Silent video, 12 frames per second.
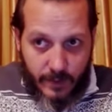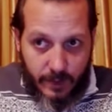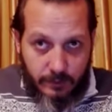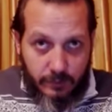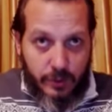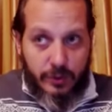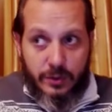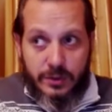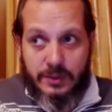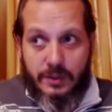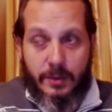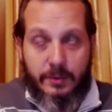Вот, то
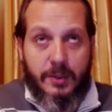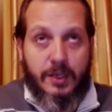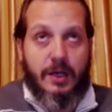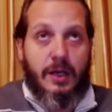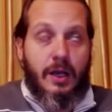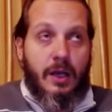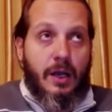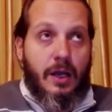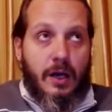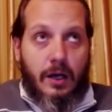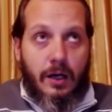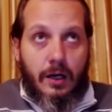есть, например,
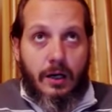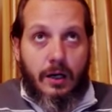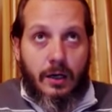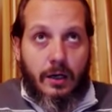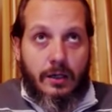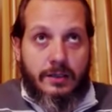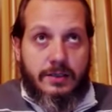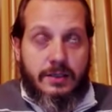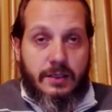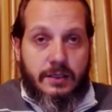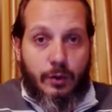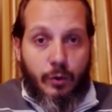а,
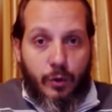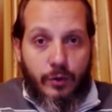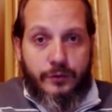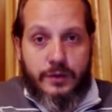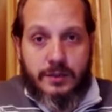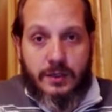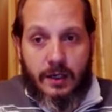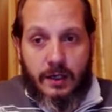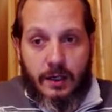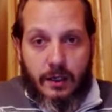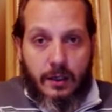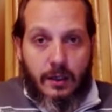если это офис,
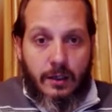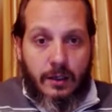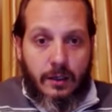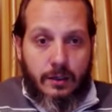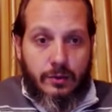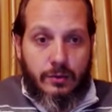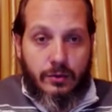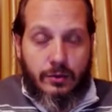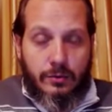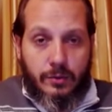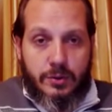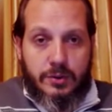да, э,
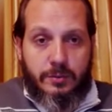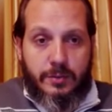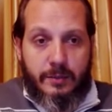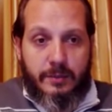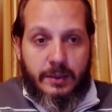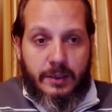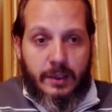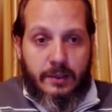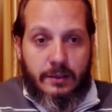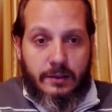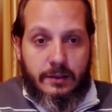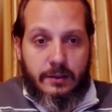то можно прямо так
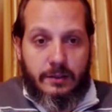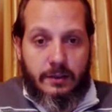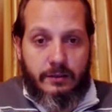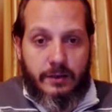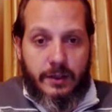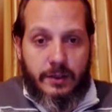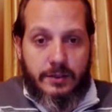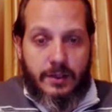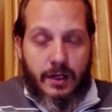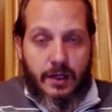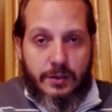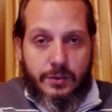и, и говорить,
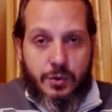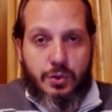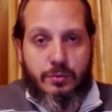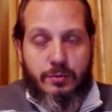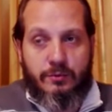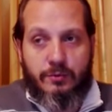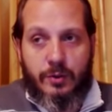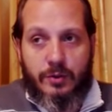я хочу, чтобы, мой,